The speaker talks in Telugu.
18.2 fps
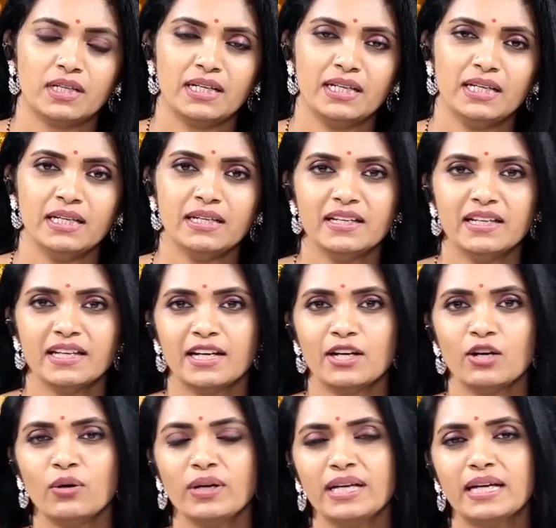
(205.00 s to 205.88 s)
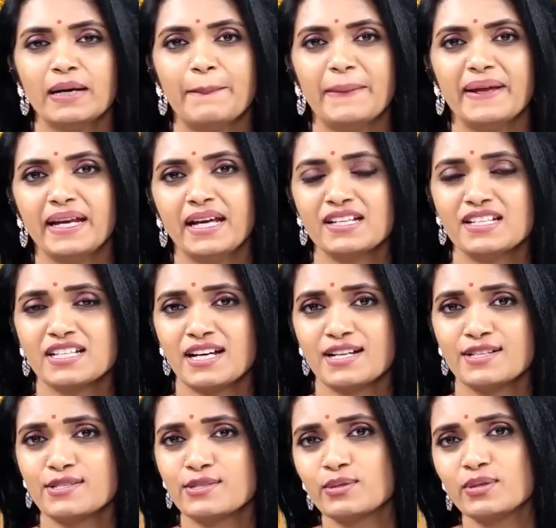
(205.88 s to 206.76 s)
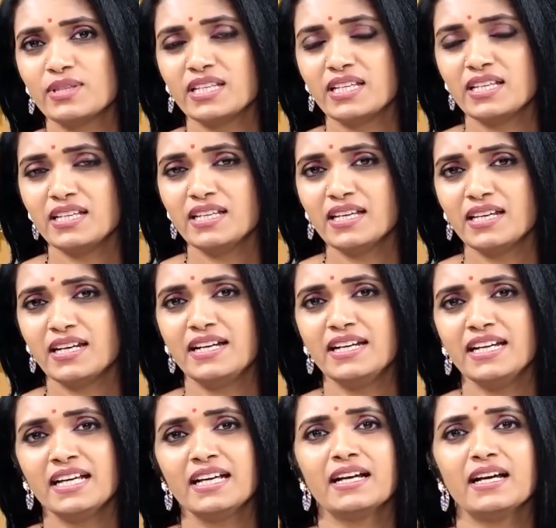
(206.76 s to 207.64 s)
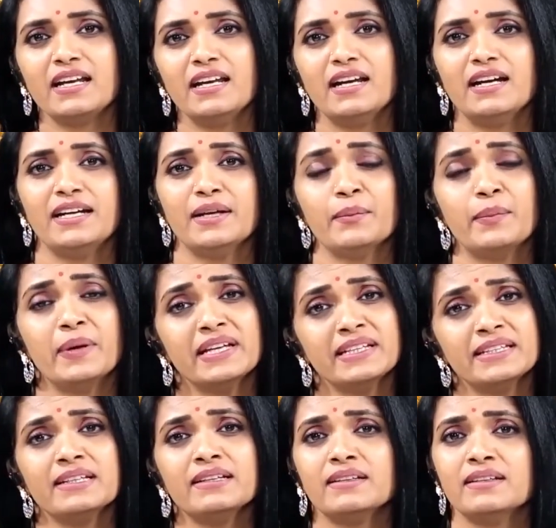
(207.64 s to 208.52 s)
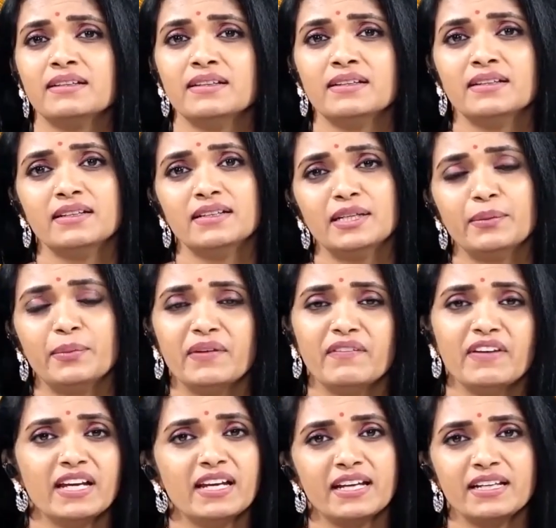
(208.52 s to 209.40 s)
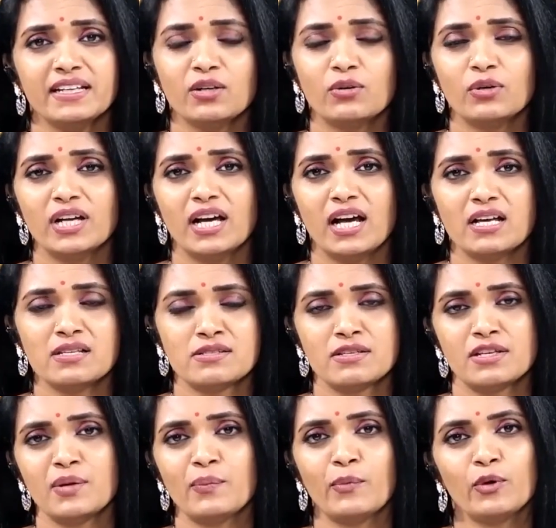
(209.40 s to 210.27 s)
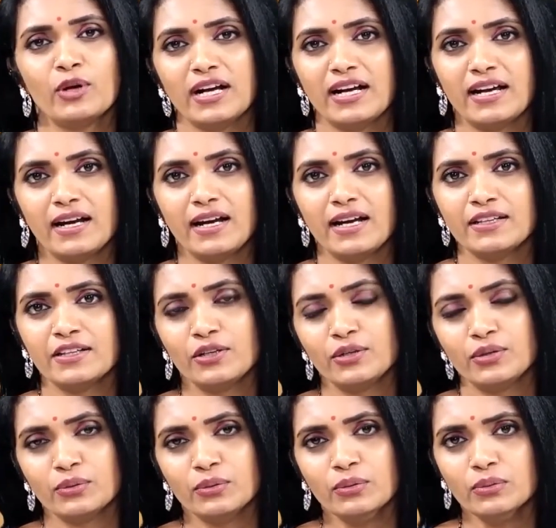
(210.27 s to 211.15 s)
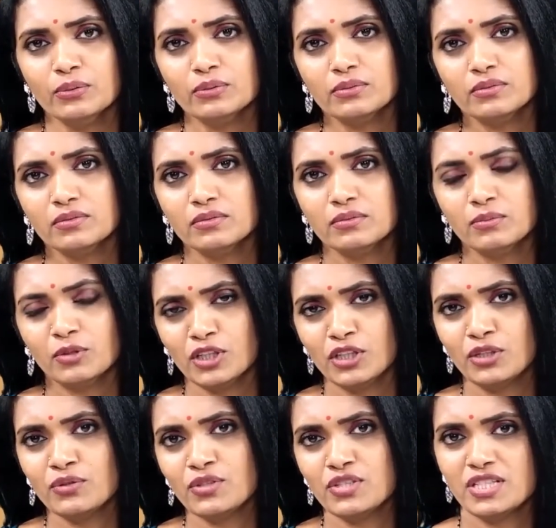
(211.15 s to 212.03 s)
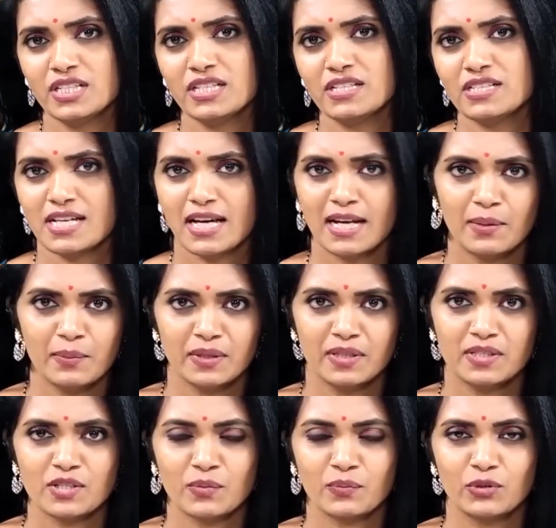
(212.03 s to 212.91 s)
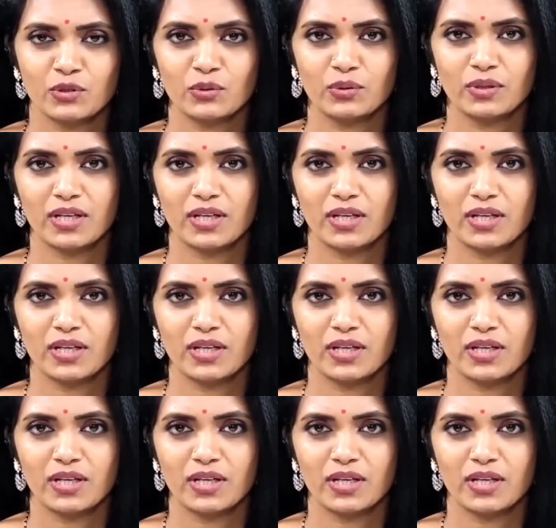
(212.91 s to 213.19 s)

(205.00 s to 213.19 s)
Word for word: కానీ ఈ ఇయర్ లో ఇంకా పెరిగే ఛాన్స్ ఉంది ఇయర్ ఎండింగ్ కల్లా డెబ్బై డెబ్బై వేలు అయినా కూడా ఆశ్చర్యపోనక్కర్లేదంటూ అంత నేను